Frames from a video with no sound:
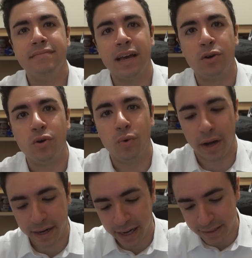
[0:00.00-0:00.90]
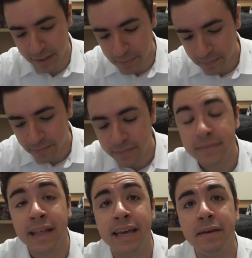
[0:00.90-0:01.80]
Eccolo qua, ragazzi.
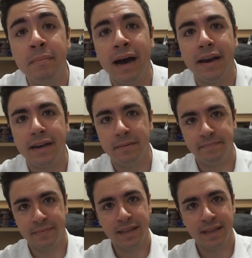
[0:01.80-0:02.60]
Neymar.